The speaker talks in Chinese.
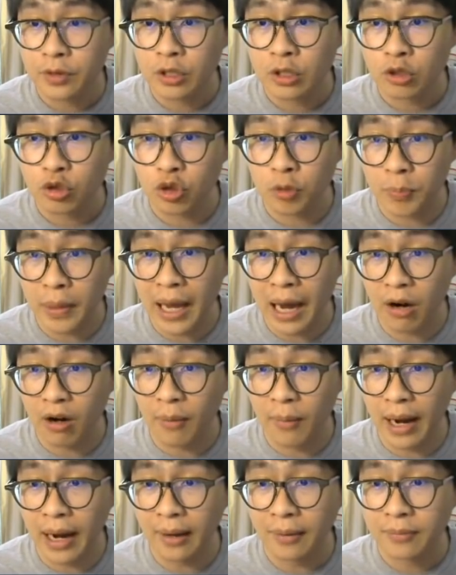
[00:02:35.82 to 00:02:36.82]
准备好了
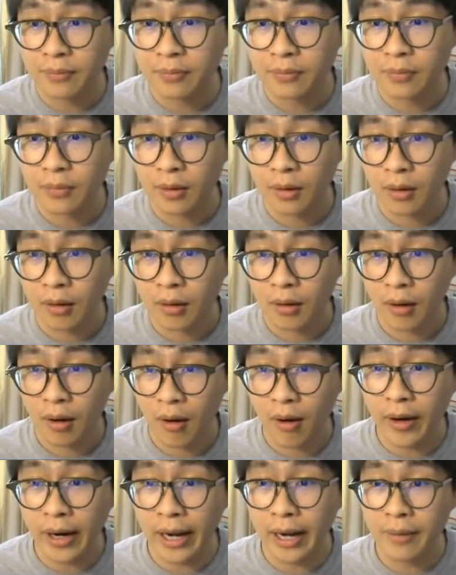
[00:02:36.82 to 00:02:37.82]

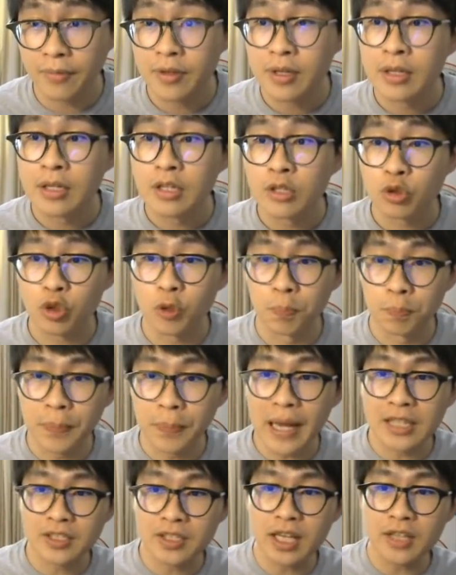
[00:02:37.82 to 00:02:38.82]
吗？OK，准
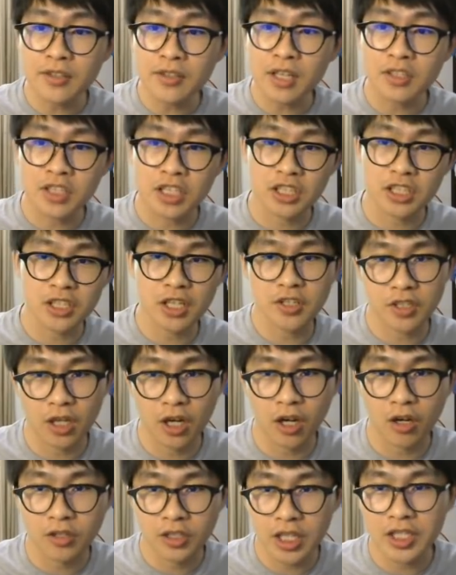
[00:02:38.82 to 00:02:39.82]
备见证奇迹的时
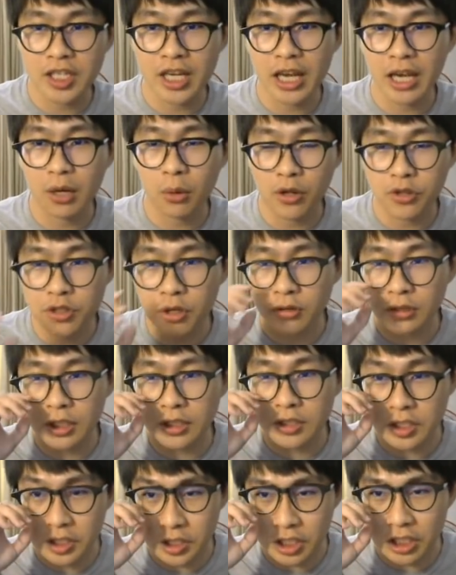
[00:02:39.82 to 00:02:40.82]
候，谢谢观众的
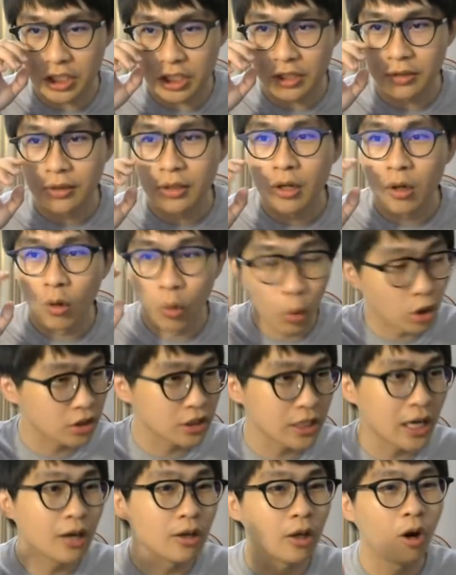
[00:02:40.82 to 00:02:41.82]
集气，我只
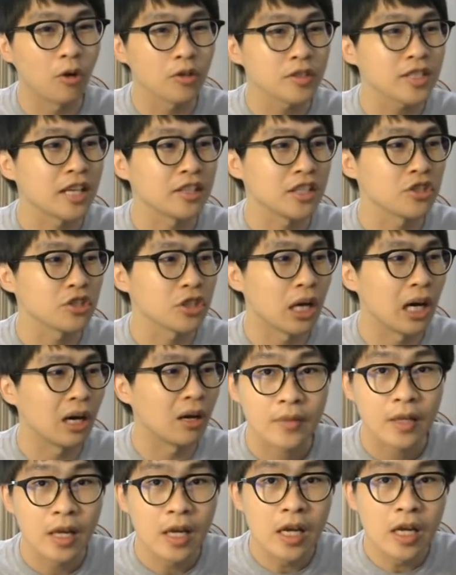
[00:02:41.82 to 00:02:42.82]
要有红闪电就
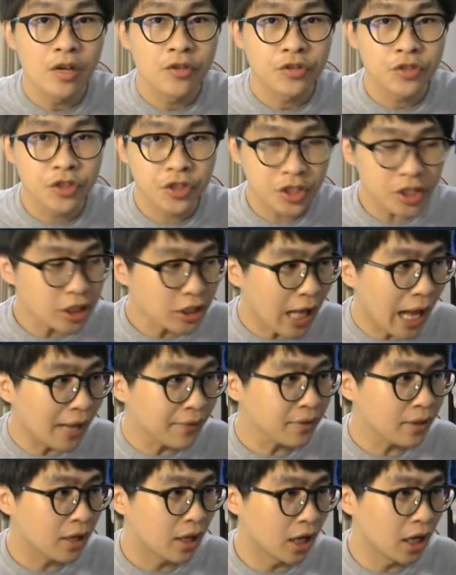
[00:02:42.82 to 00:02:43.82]
好。四
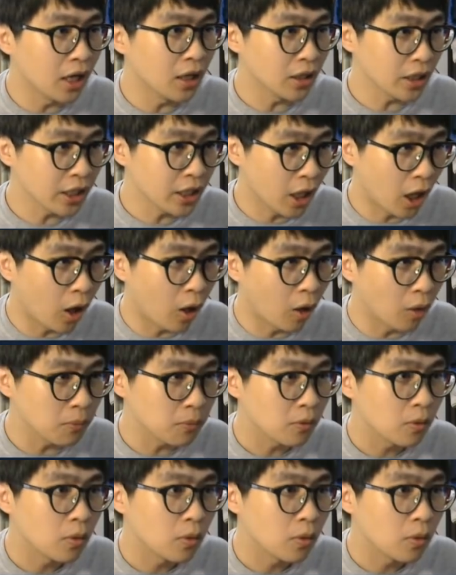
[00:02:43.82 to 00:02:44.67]
蓝和一红。